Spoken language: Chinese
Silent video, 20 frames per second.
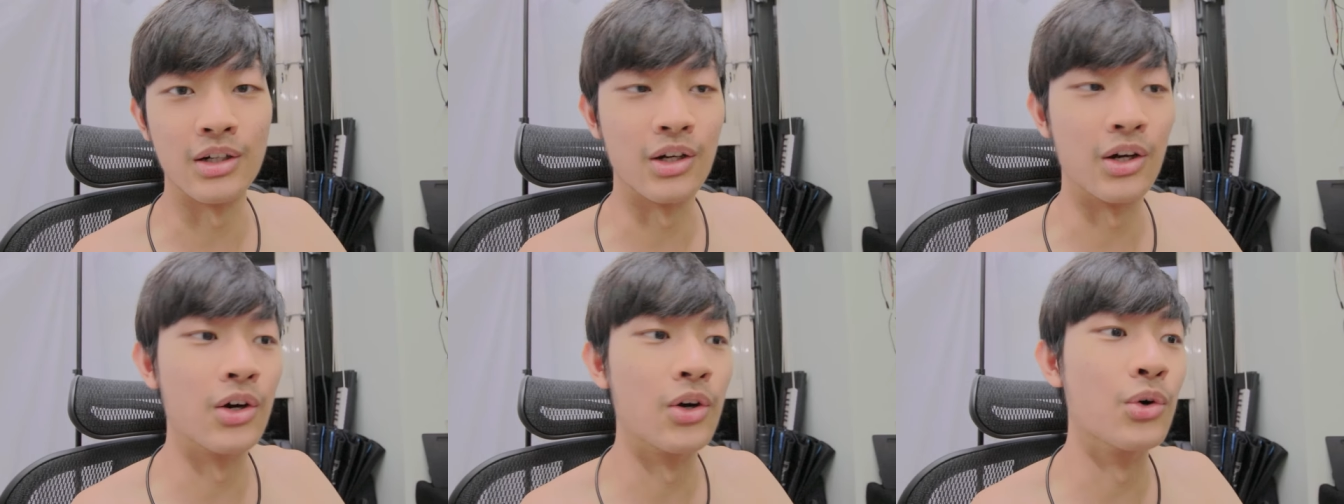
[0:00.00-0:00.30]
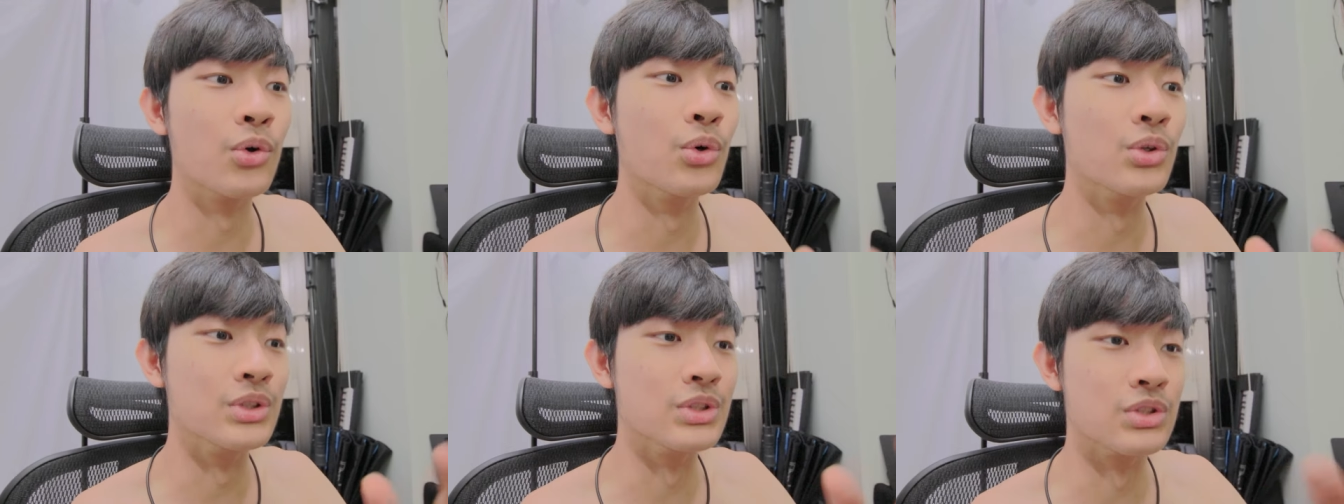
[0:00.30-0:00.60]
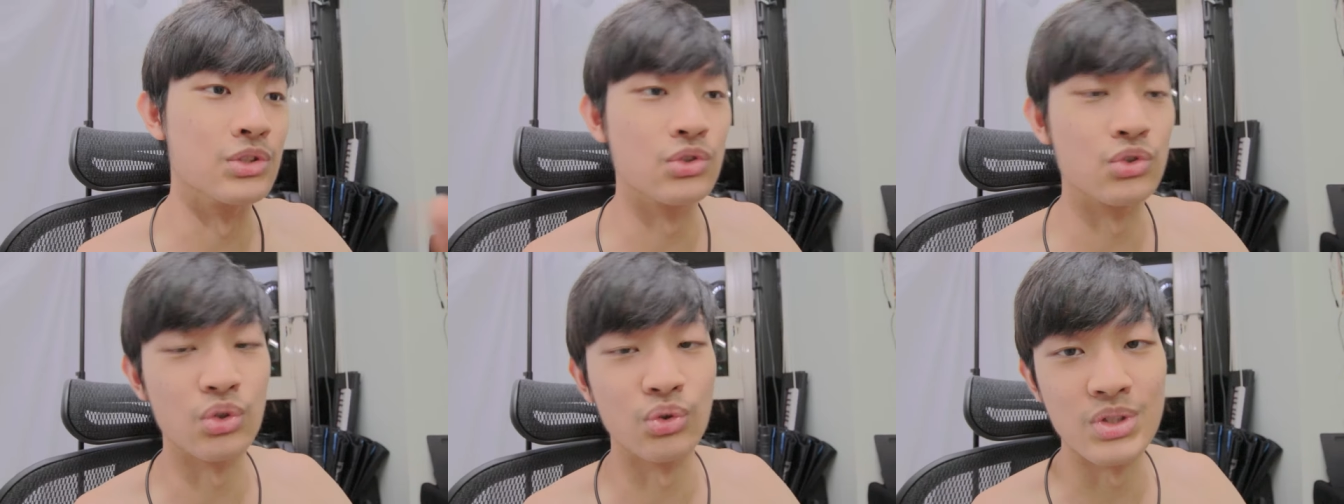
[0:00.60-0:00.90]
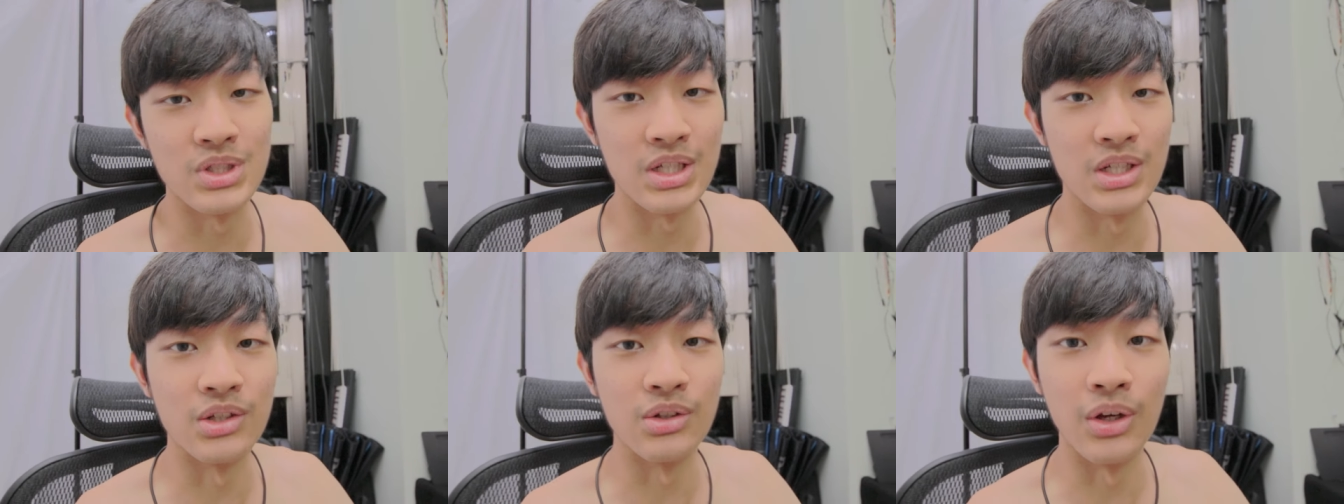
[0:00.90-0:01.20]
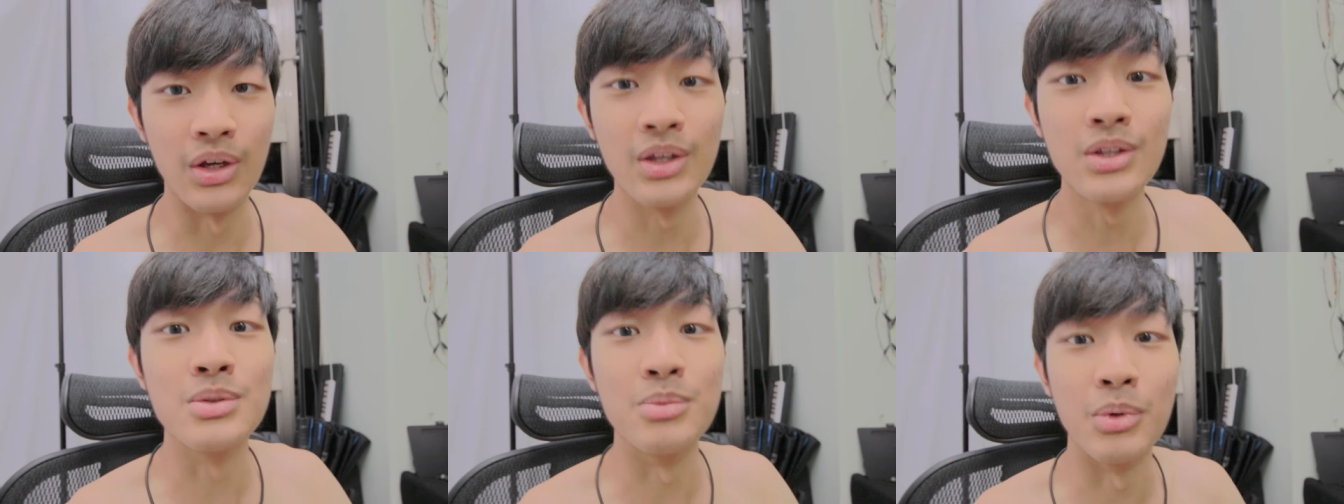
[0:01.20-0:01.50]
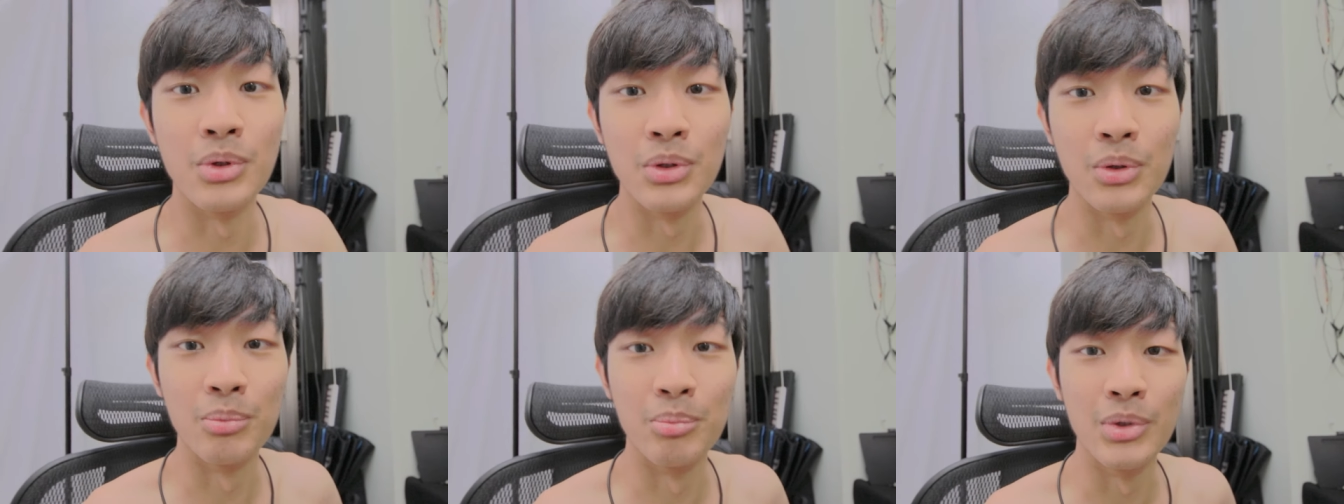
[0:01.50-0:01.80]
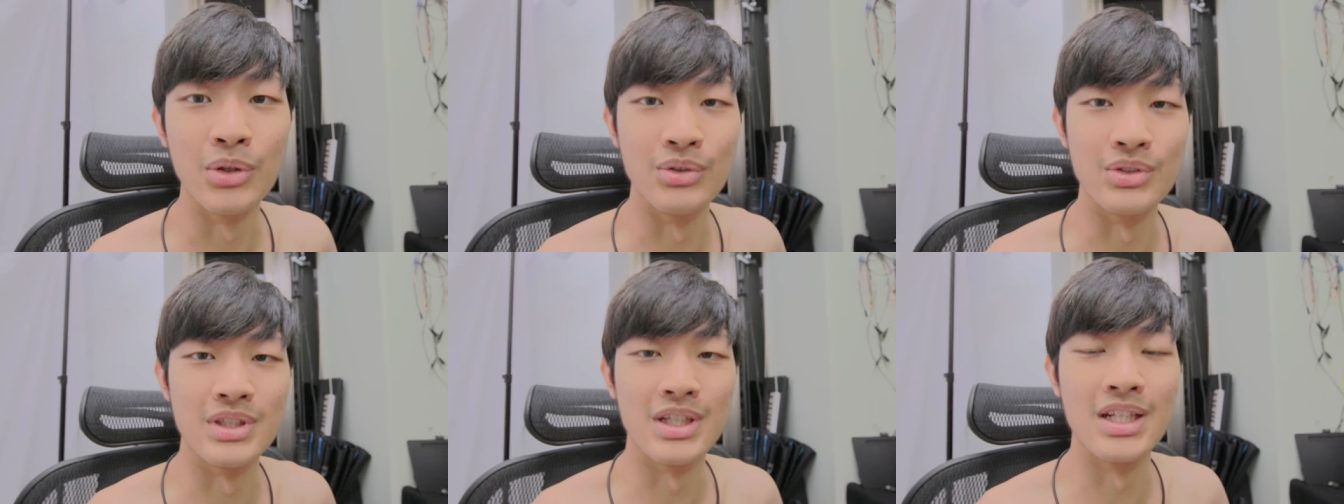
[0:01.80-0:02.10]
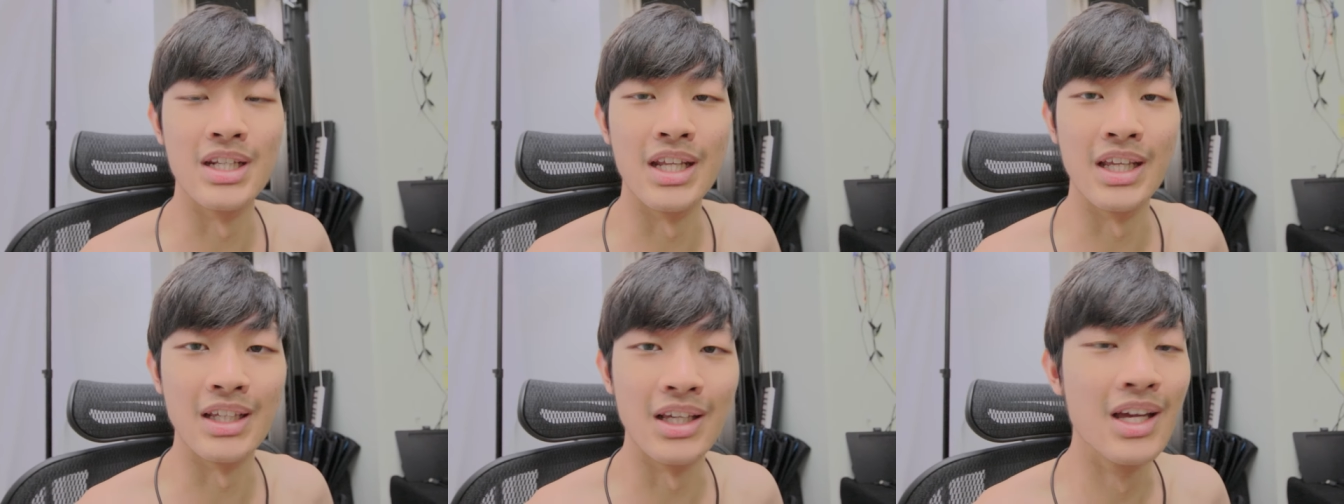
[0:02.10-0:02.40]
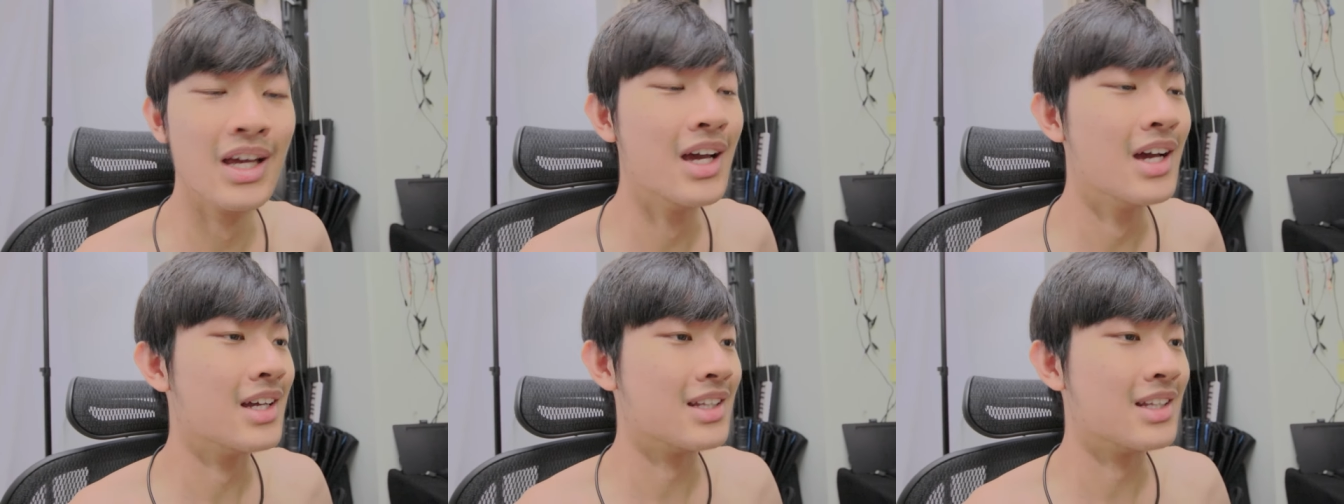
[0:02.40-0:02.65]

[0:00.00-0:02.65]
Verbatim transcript: 然后或者是中间哎怎么都没有声音，